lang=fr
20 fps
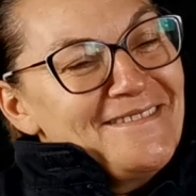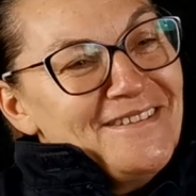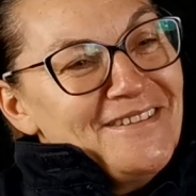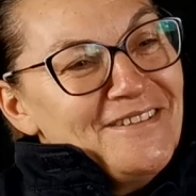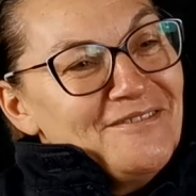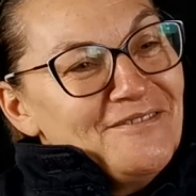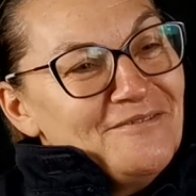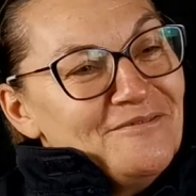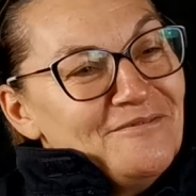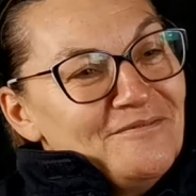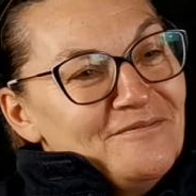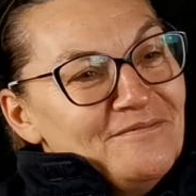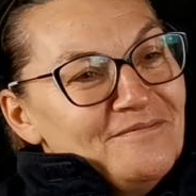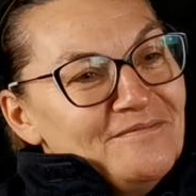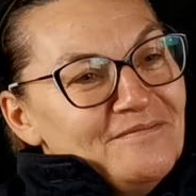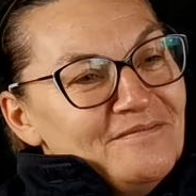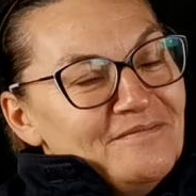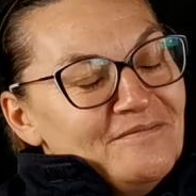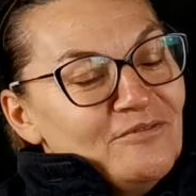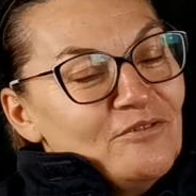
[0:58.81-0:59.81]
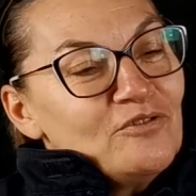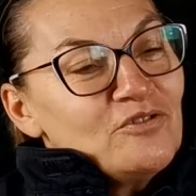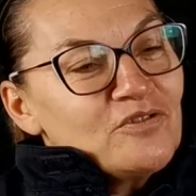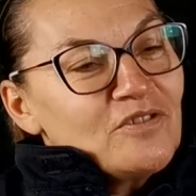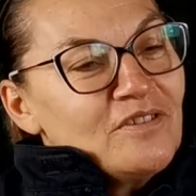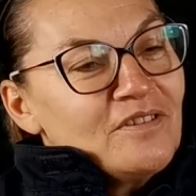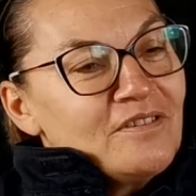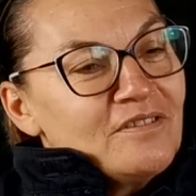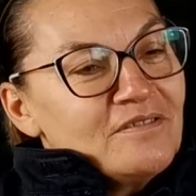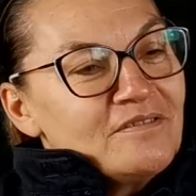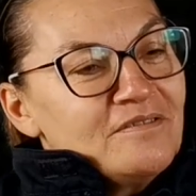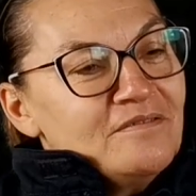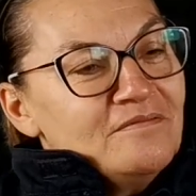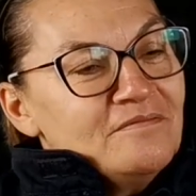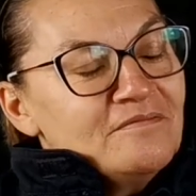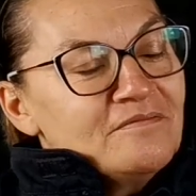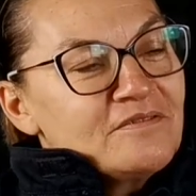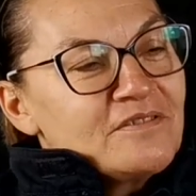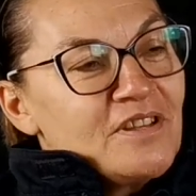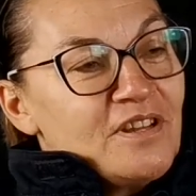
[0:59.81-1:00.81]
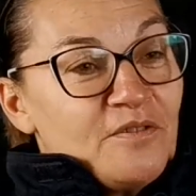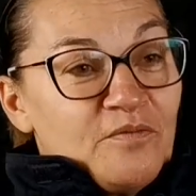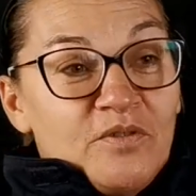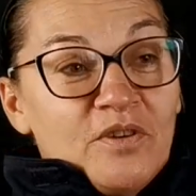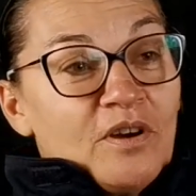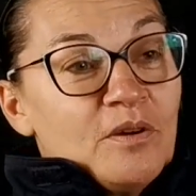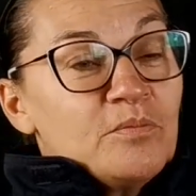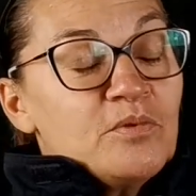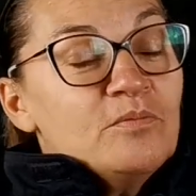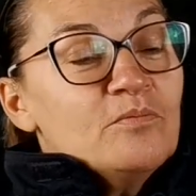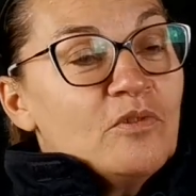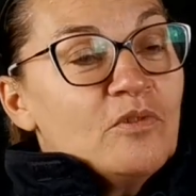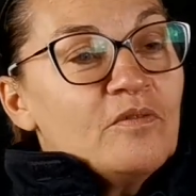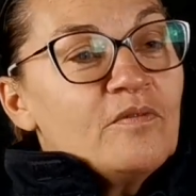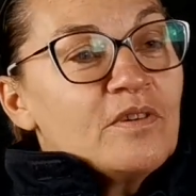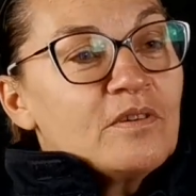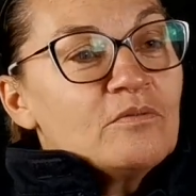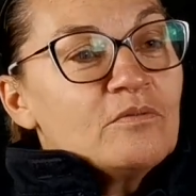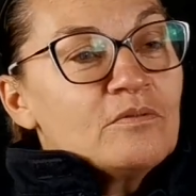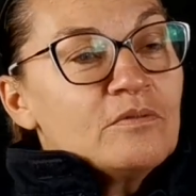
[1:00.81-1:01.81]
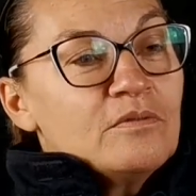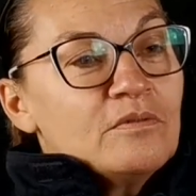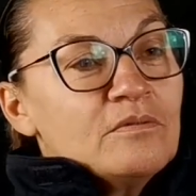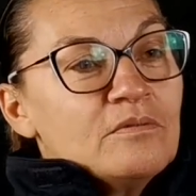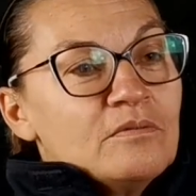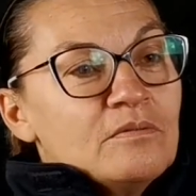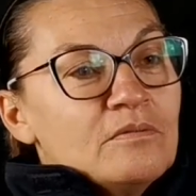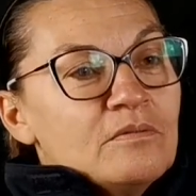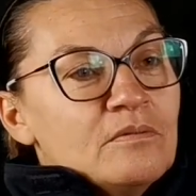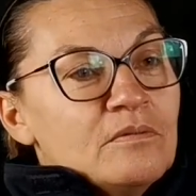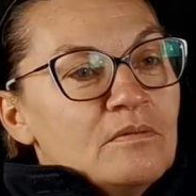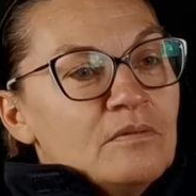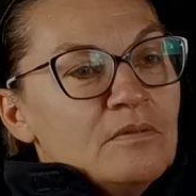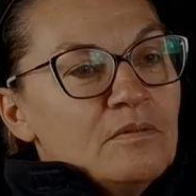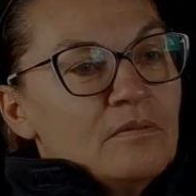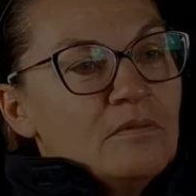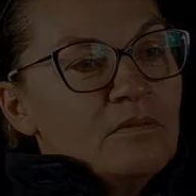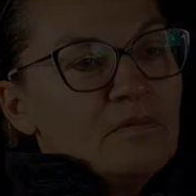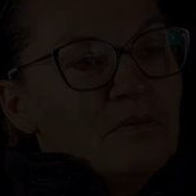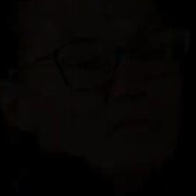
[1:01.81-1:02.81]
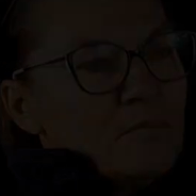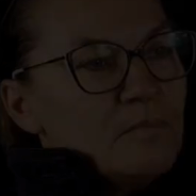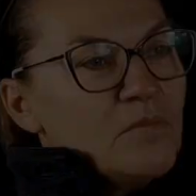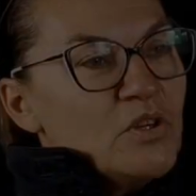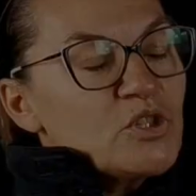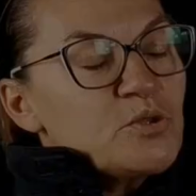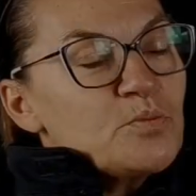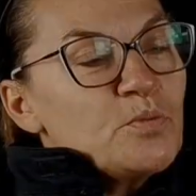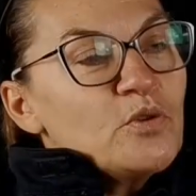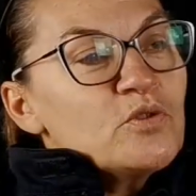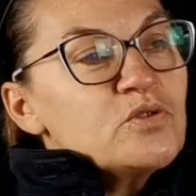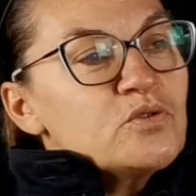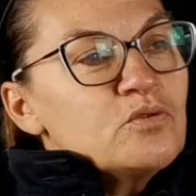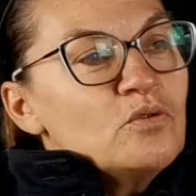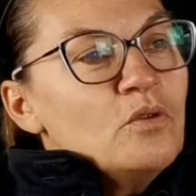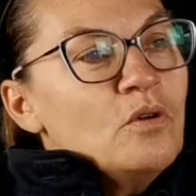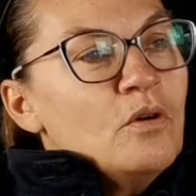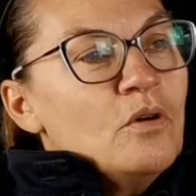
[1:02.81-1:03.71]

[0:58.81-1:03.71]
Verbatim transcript: Et. Non, ça, ça l'a fait rapidement. Bah, je pense